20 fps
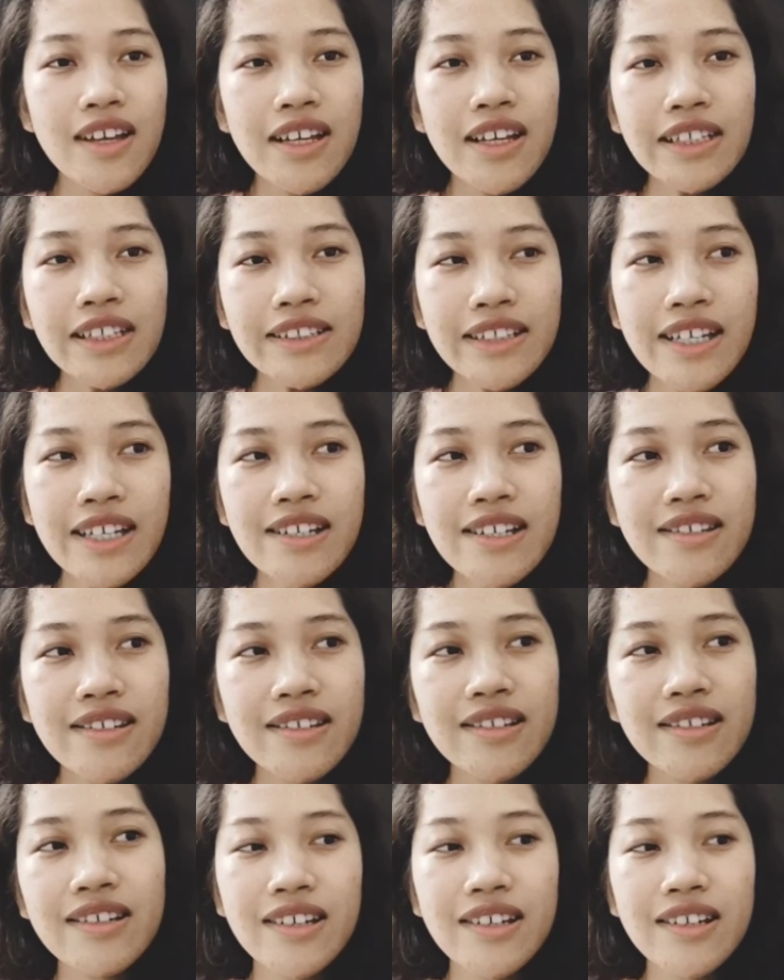
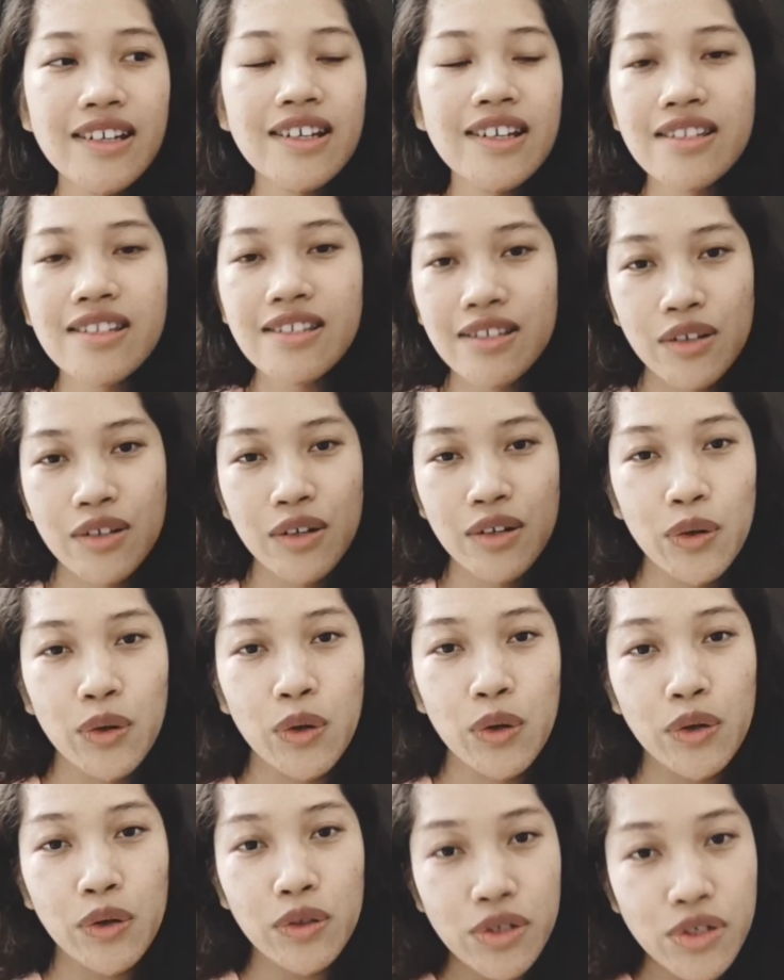Next is
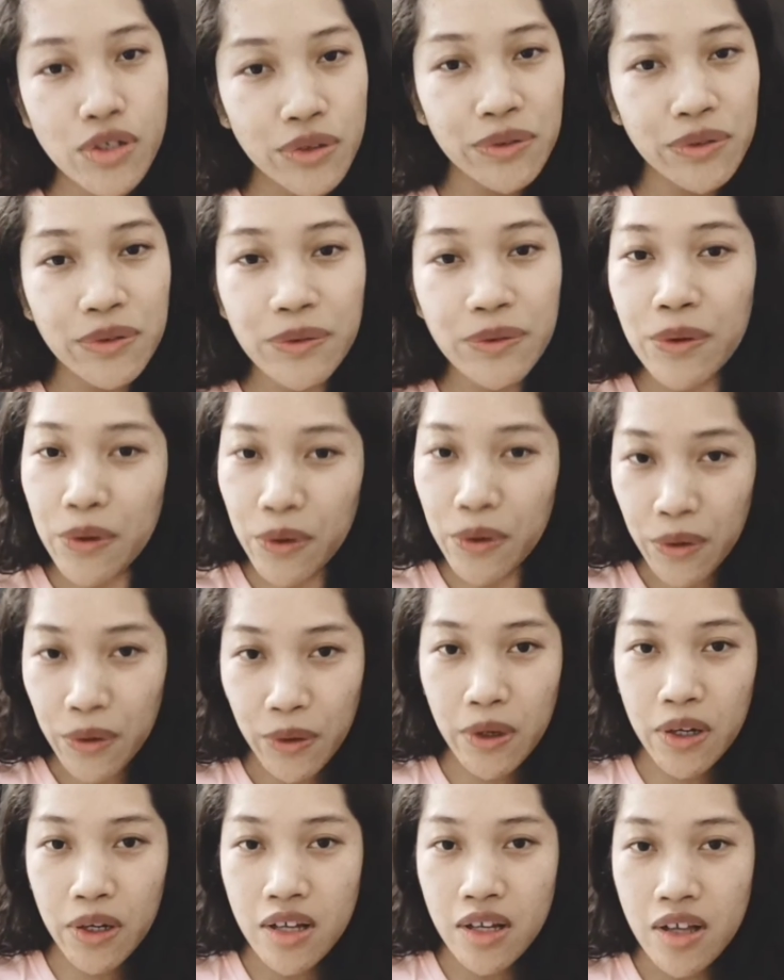lotion
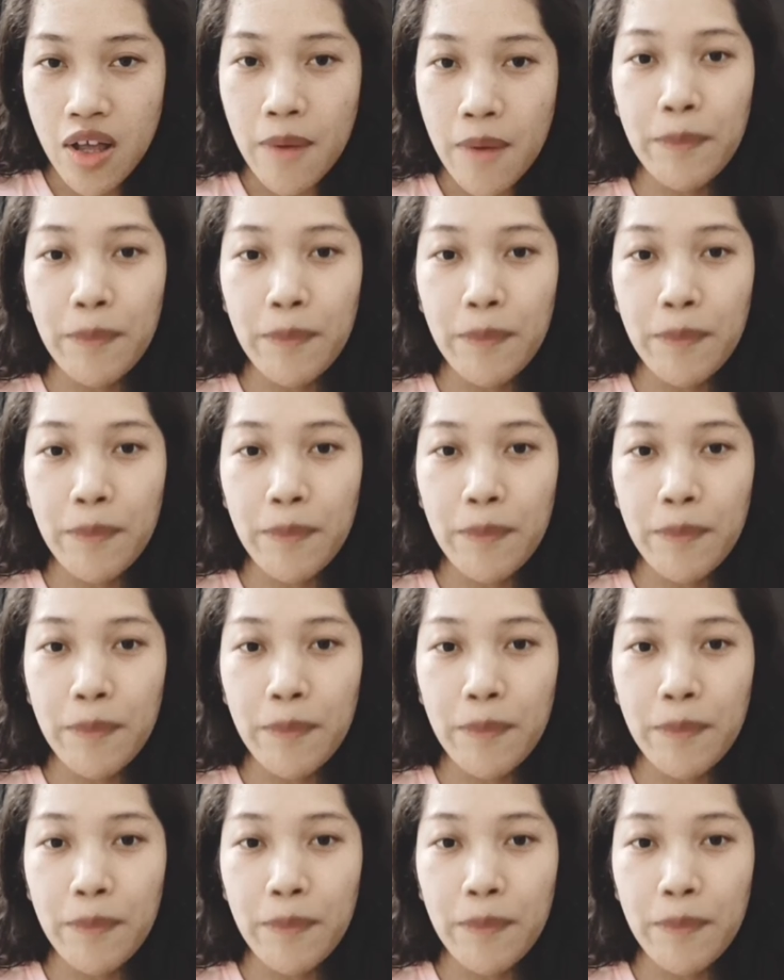ko.